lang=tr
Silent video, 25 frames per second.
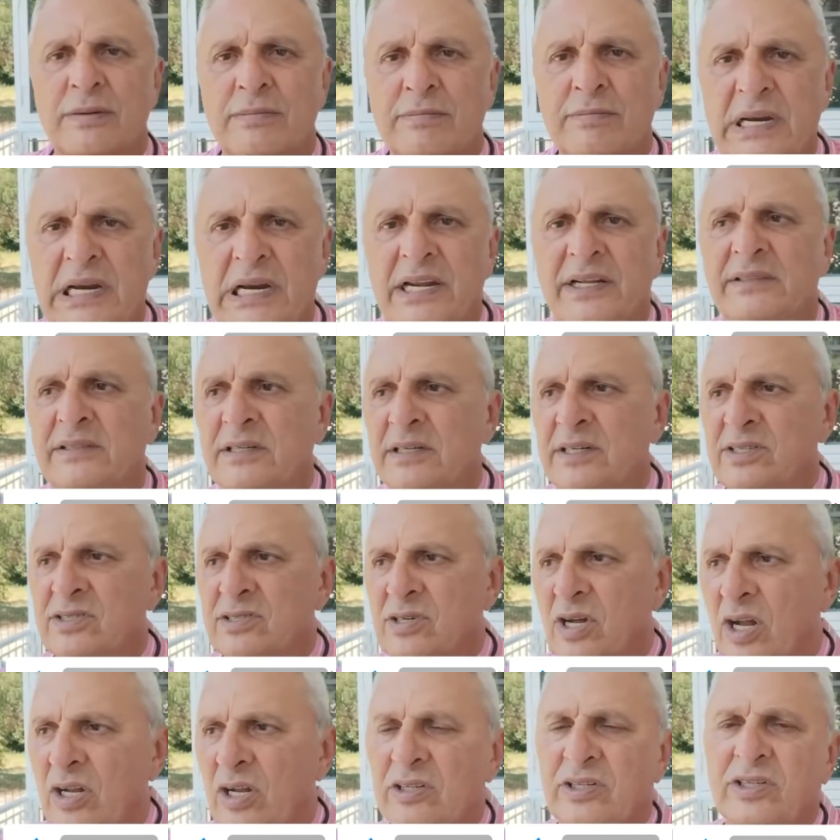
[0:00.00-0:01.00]

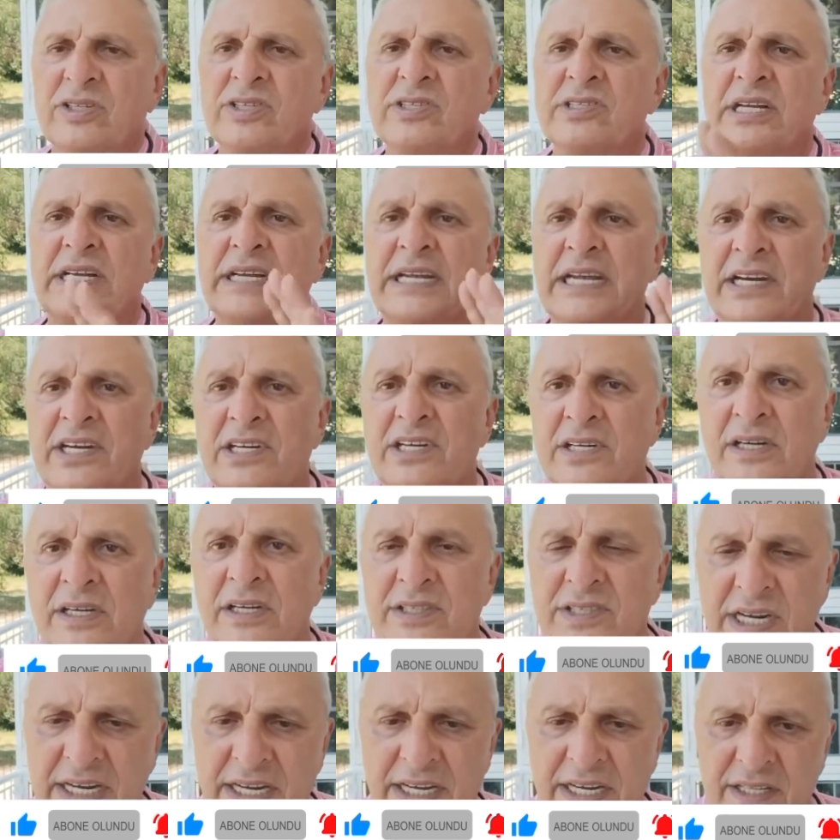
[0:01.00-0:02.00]
Milletiniz, halkınız da geri, e,
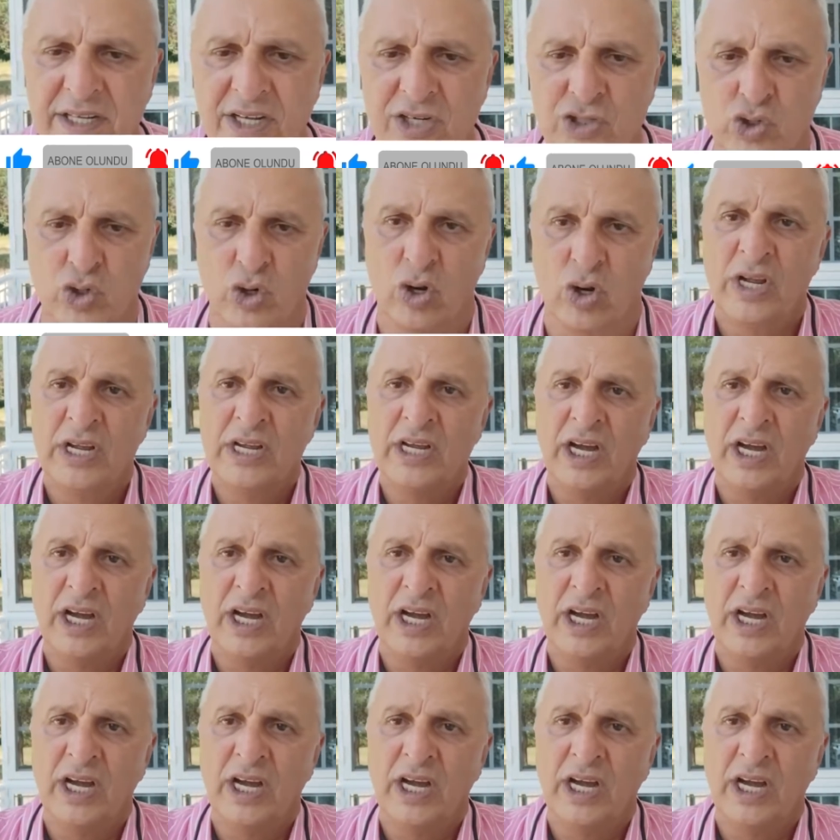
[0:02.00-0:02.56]
zenginleşiyor.